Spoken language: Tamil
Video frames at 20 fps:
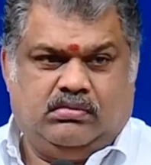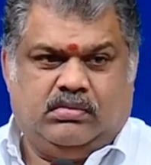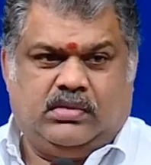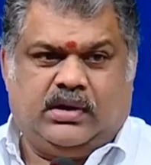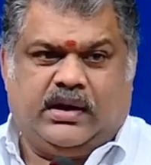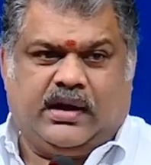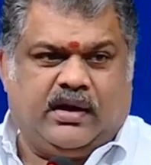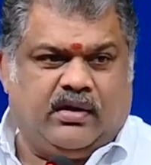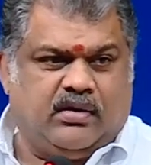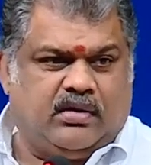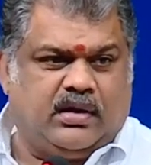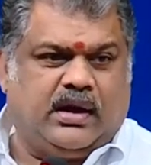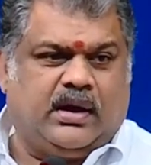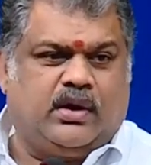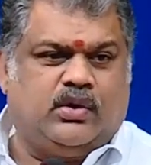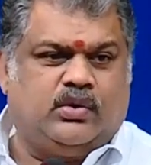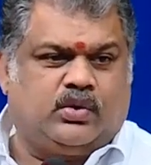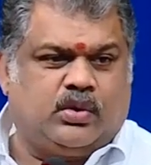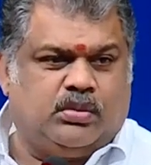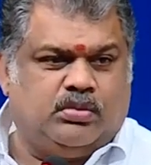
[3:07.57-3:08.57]
இன்றைக்கு அவருக்கு
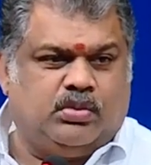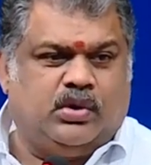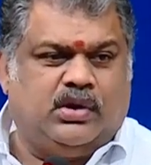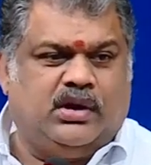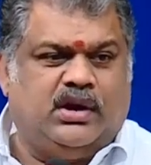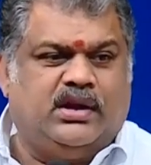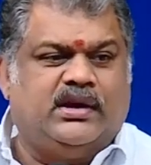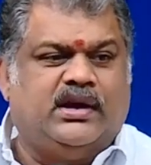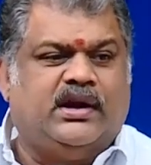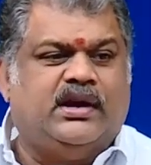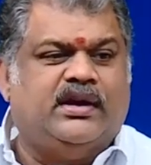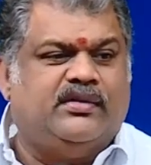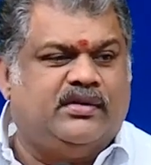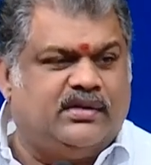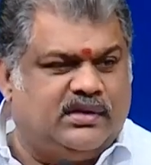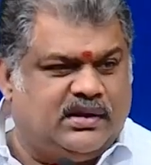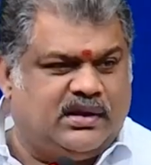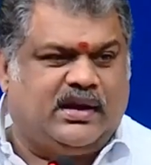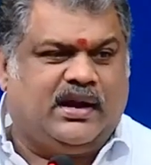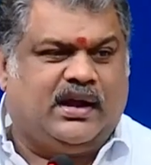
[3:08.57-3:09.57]
அறுபத்தொம்போதுலேருந்து
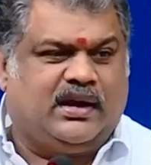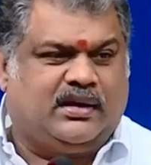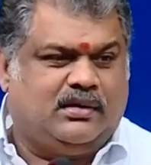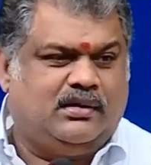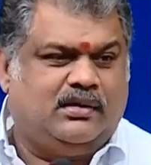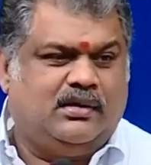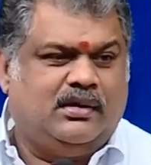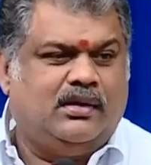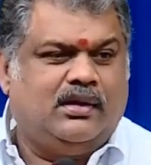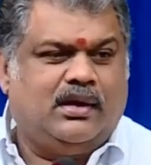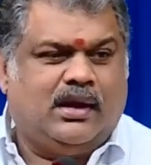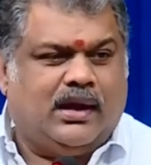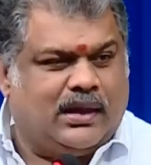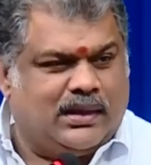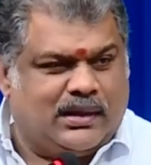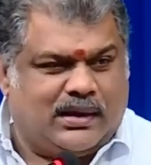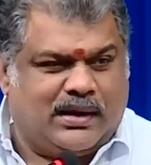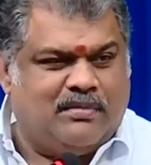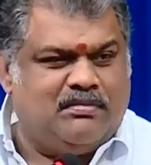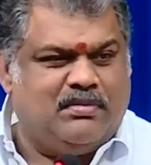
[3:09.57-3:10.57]
எழுபதுங்கிறார்
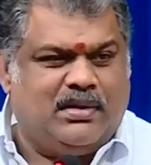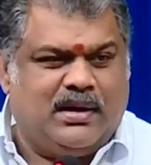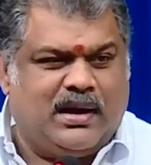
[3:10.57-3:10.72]
அதை நம்பி